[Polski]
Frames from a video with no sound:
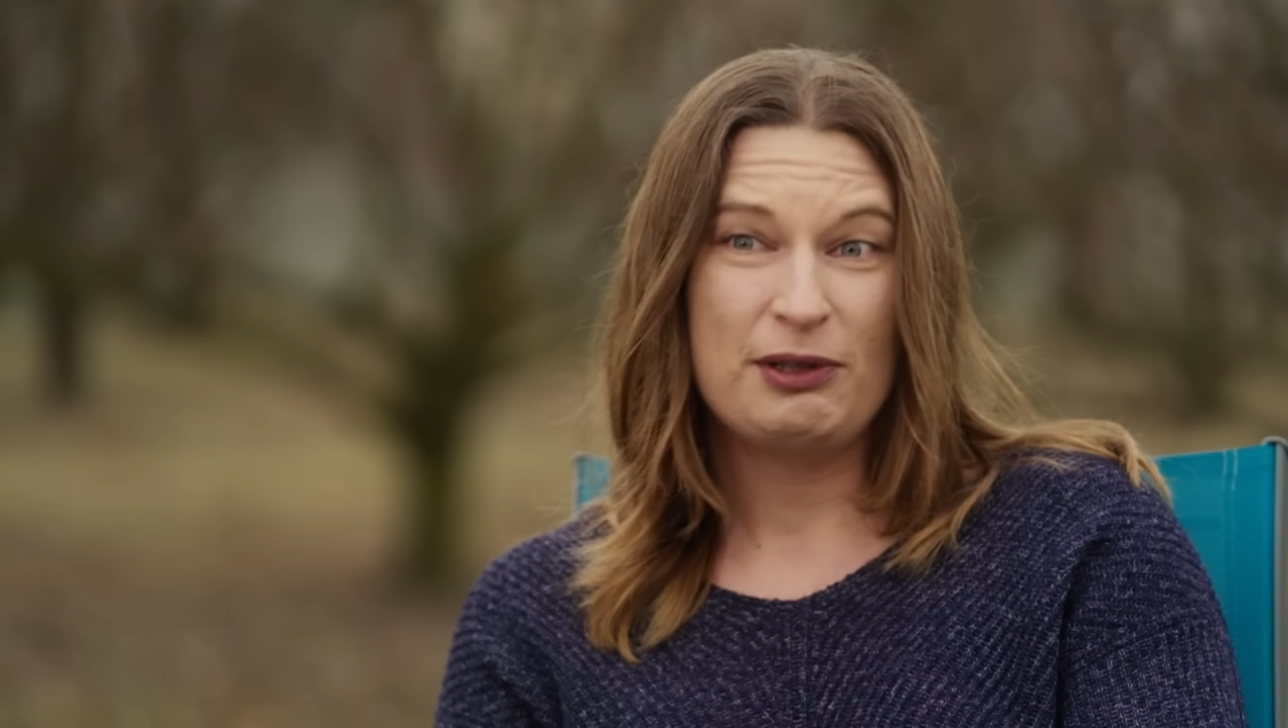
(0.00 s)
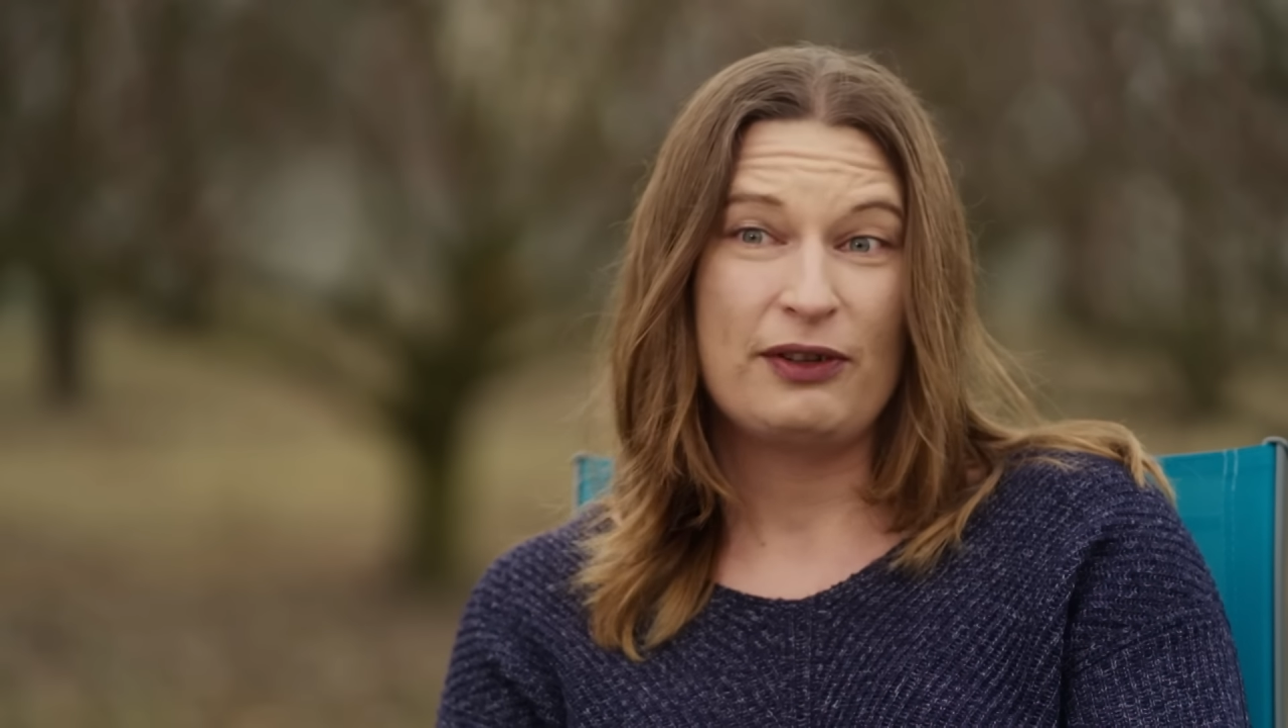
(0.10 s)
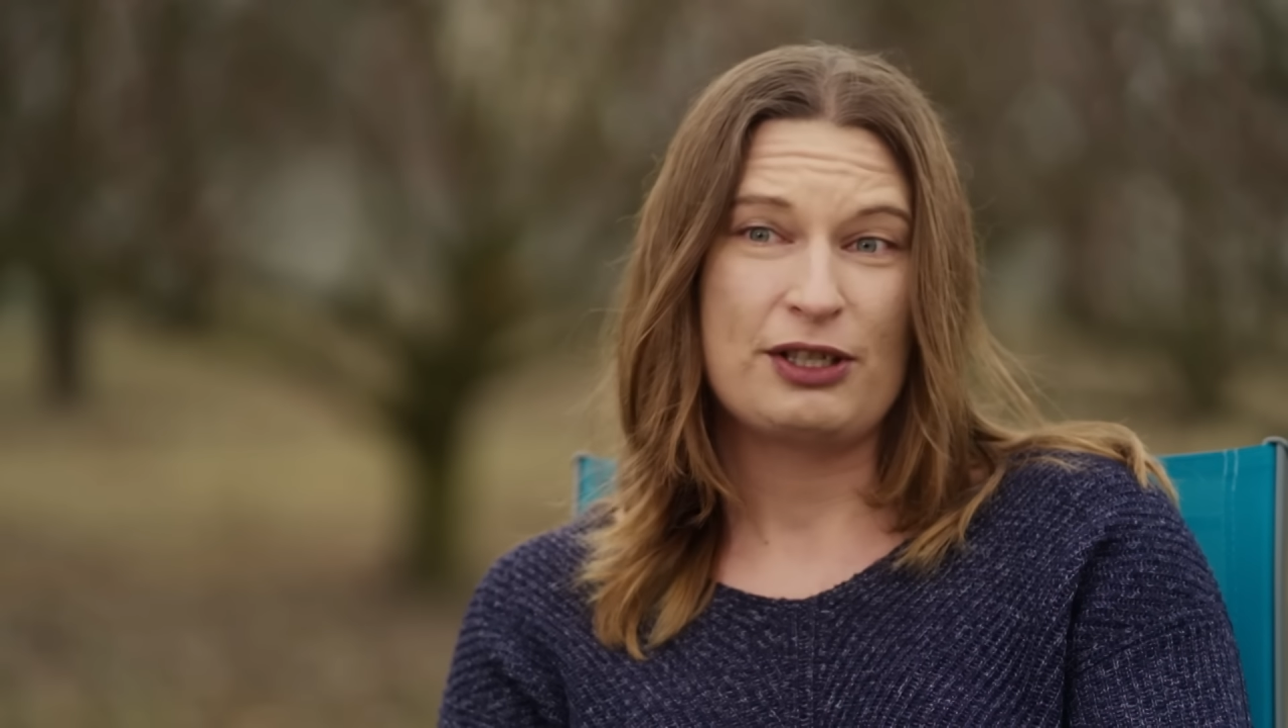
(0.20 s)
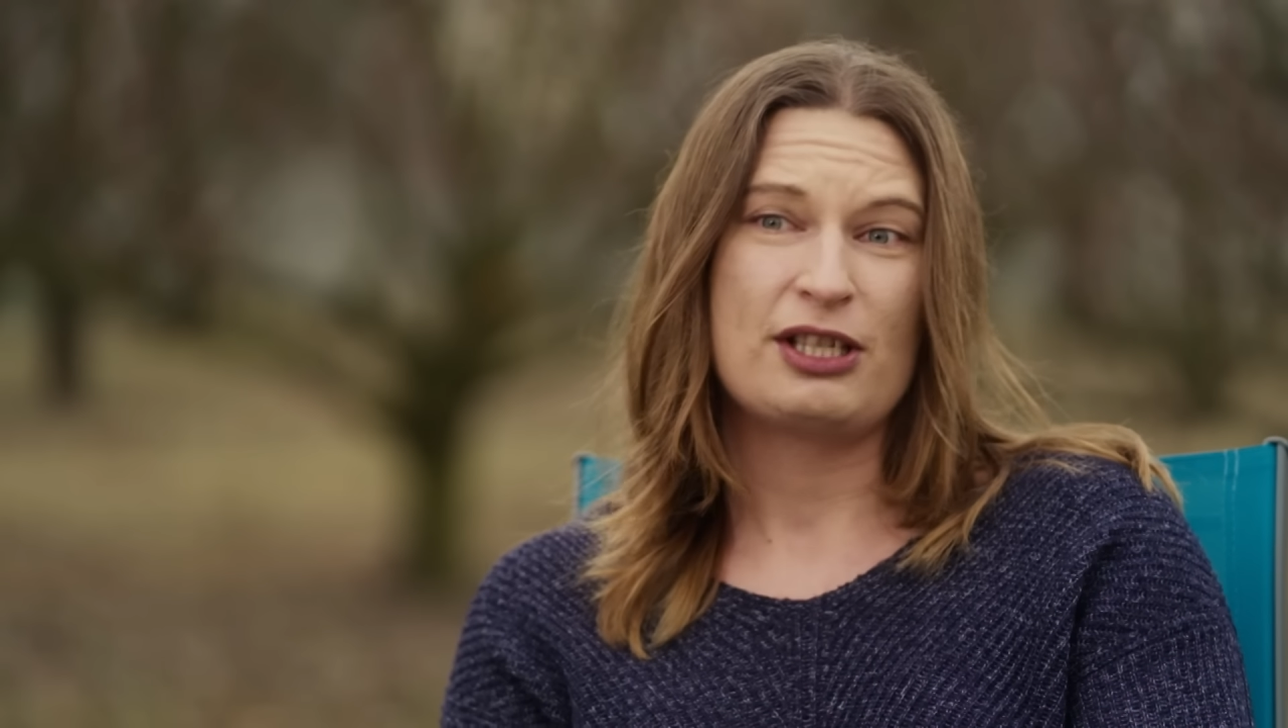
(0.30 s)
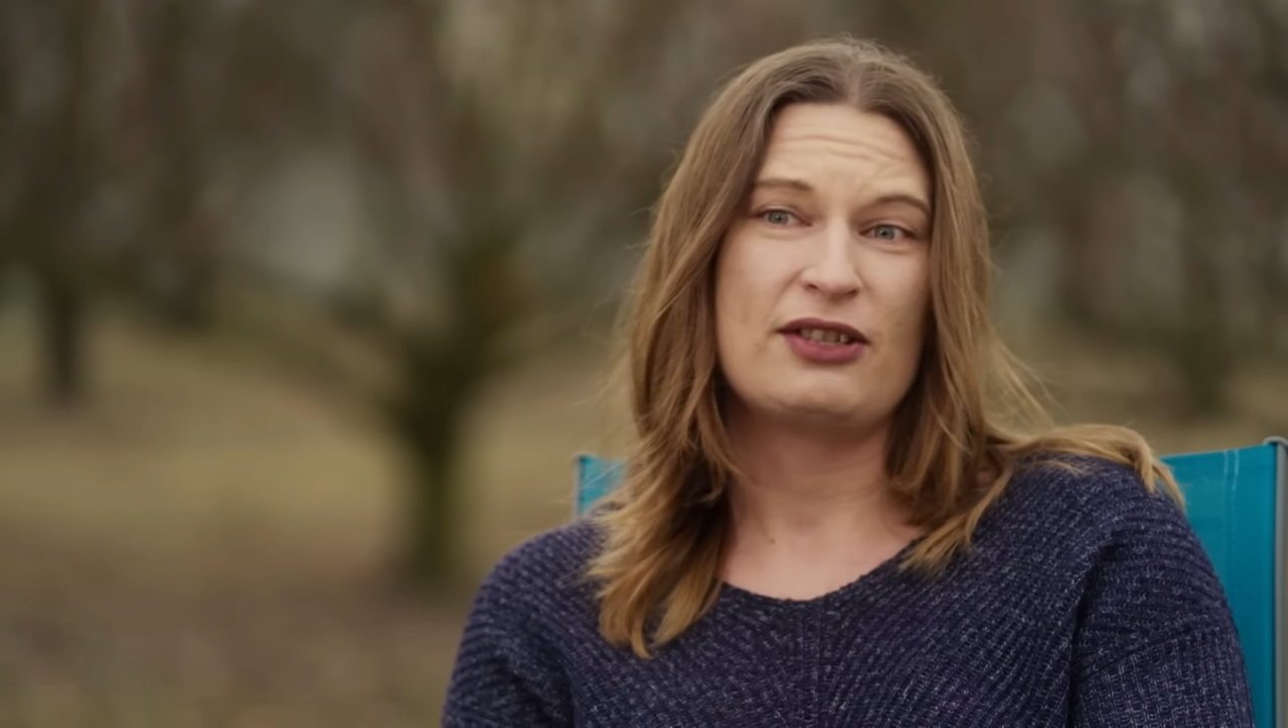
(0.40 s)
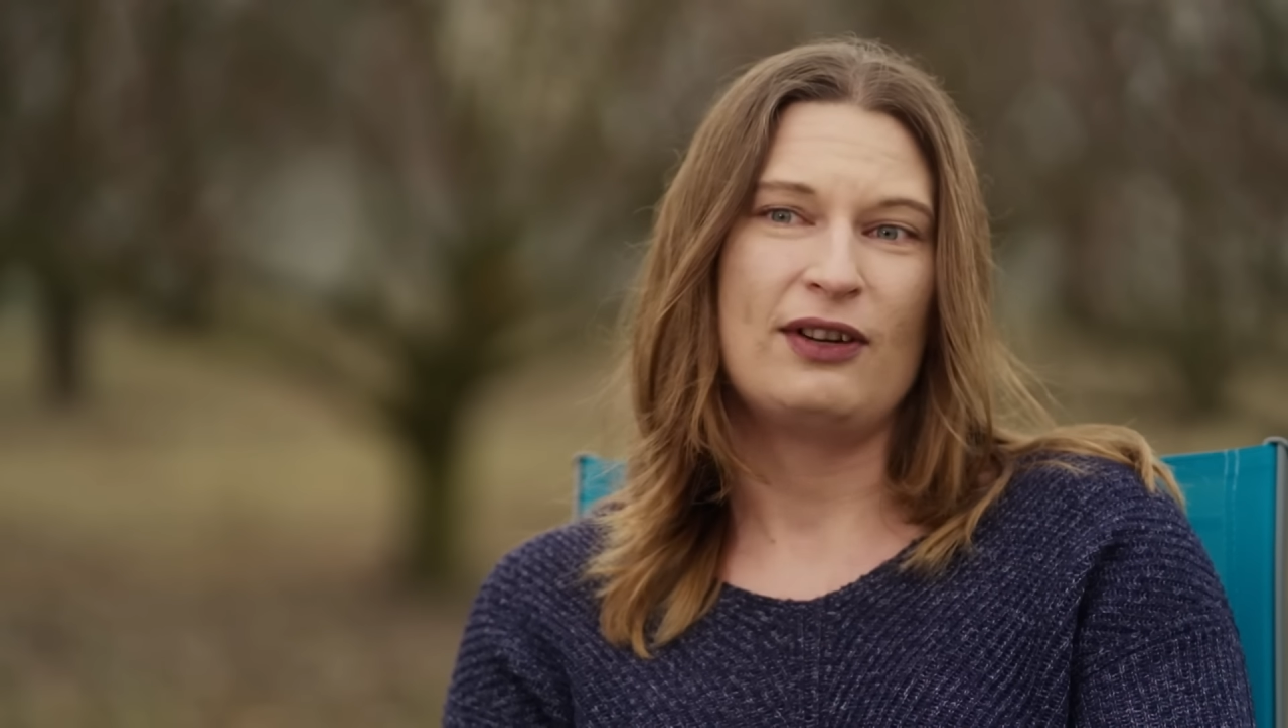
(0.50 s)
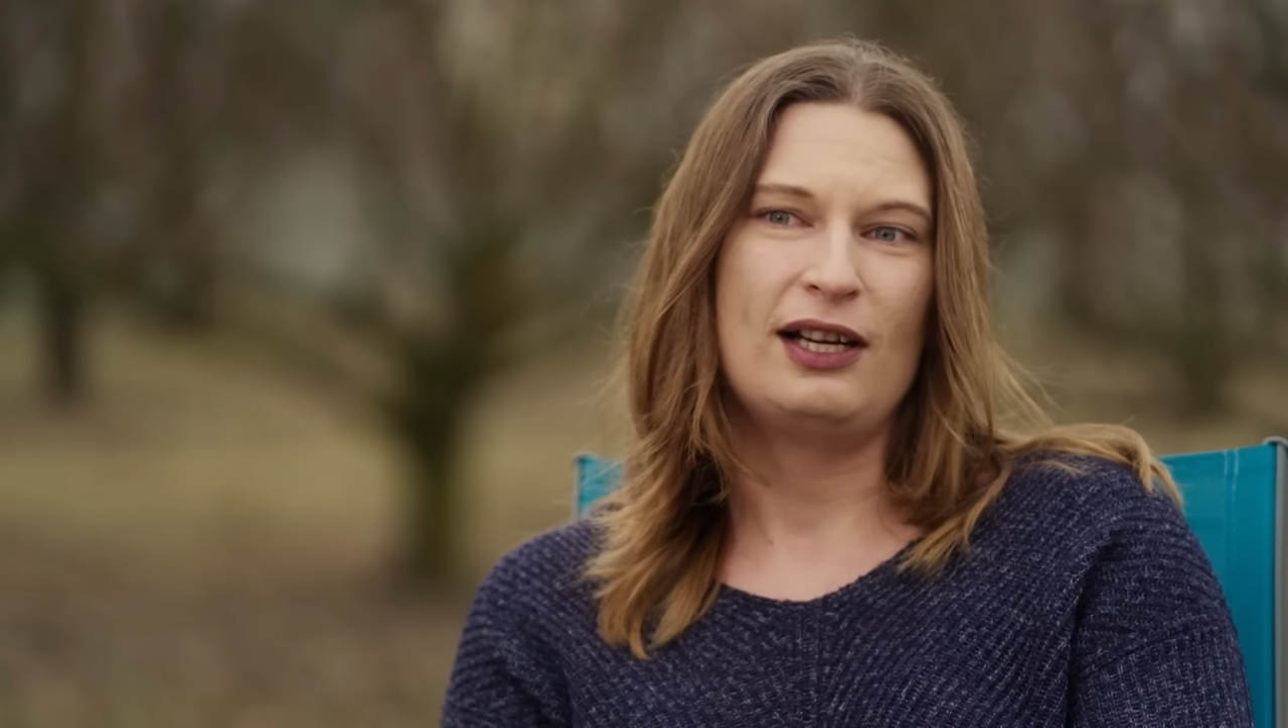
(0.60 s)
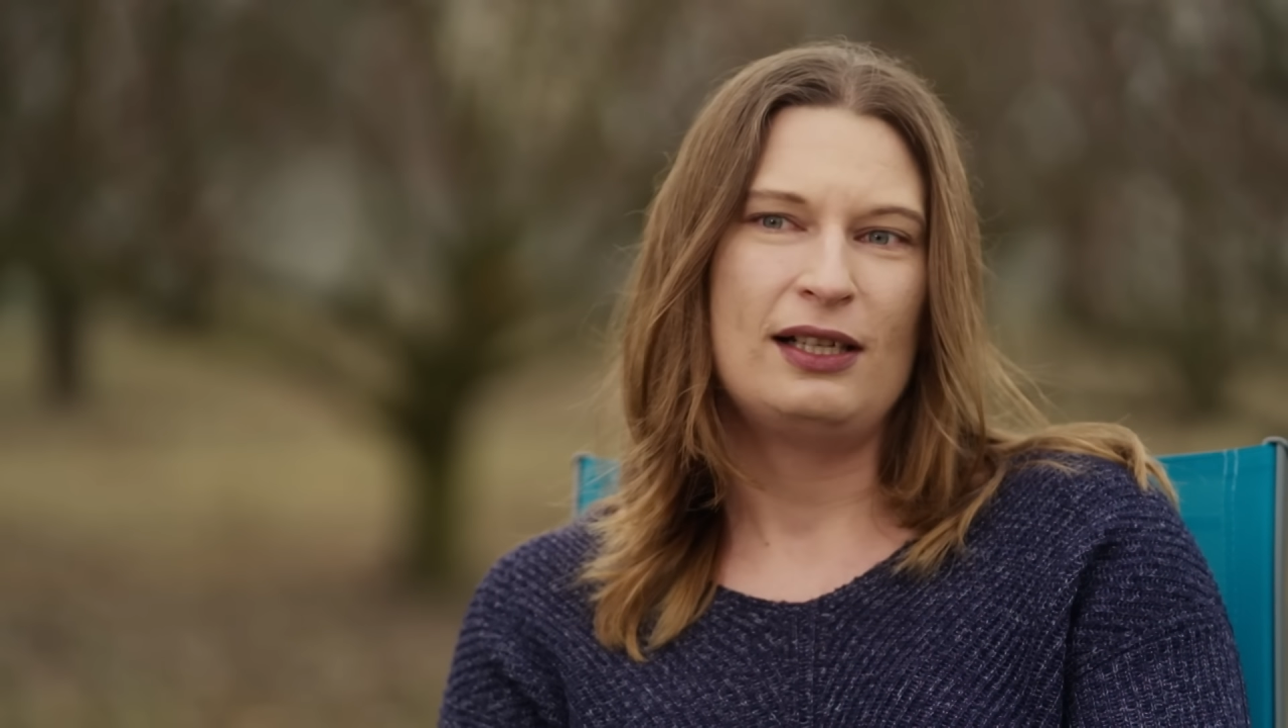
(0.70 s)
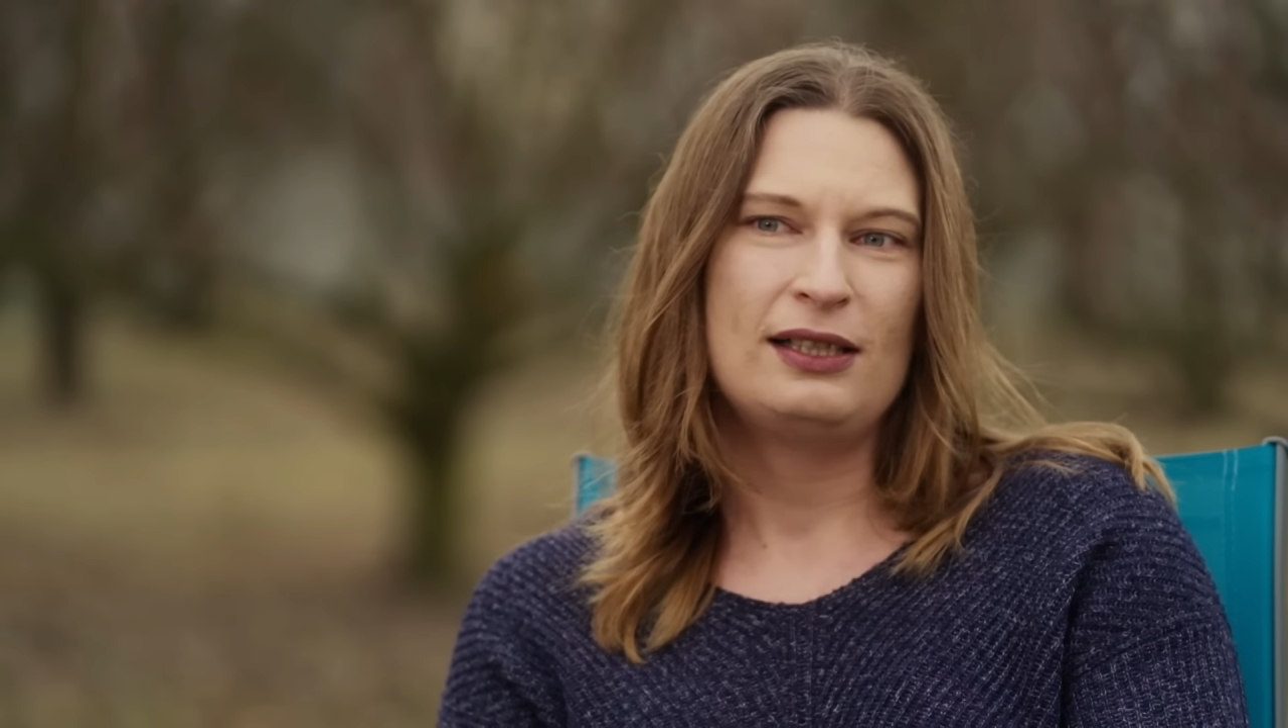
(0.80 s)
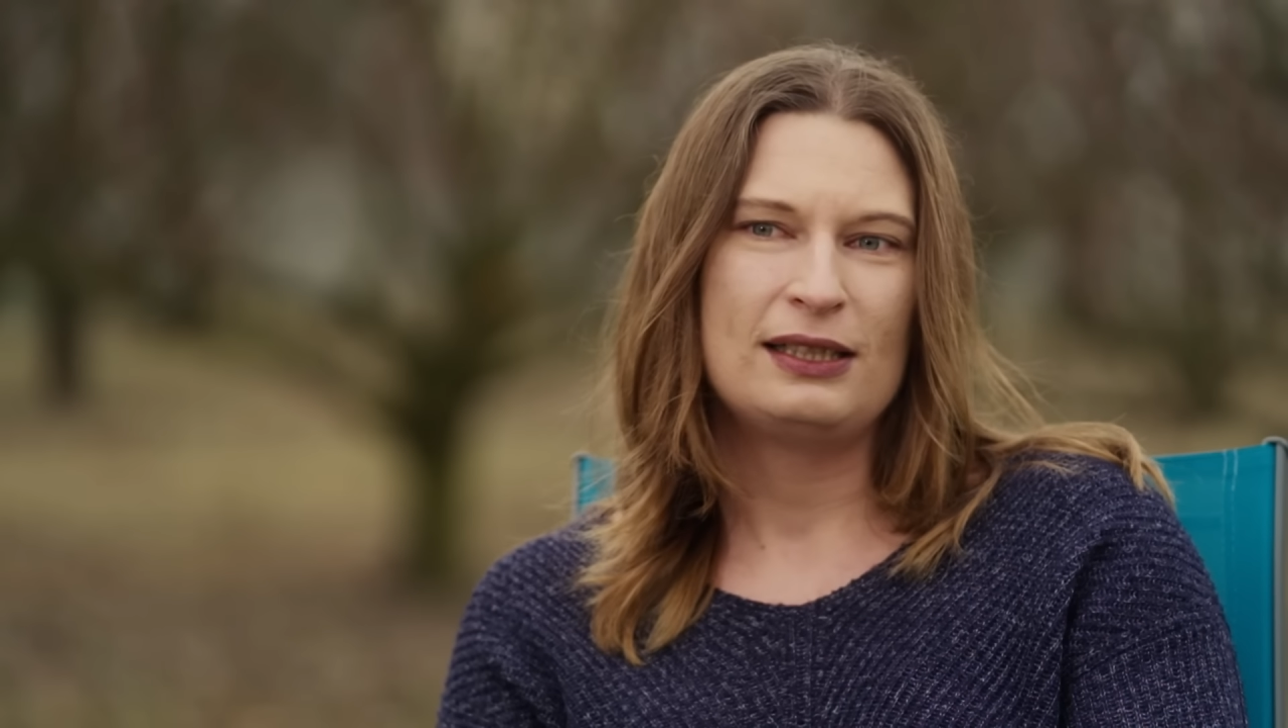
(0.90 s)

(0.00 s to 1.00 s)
towarzystwa,